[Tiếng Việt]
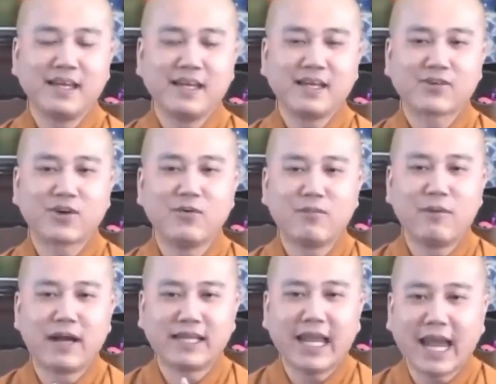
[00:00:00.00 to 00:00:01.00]
có một bà
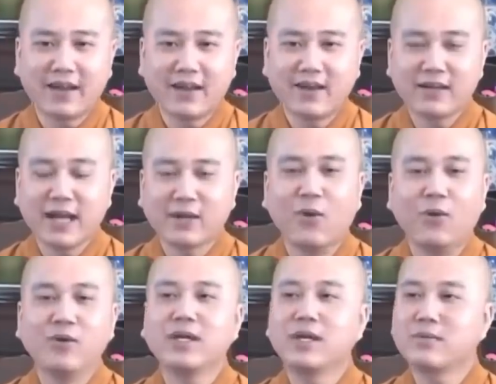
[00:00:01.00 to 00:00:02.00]
già đó đang ngủ dưới
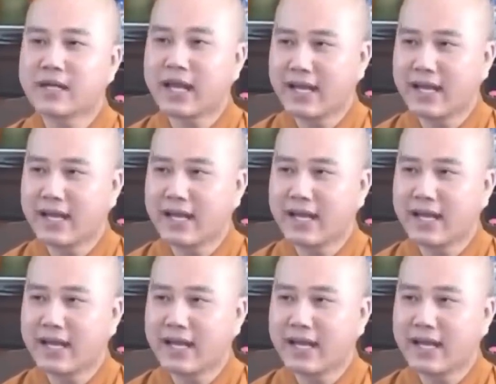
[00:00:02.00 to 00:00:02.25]
gốc cây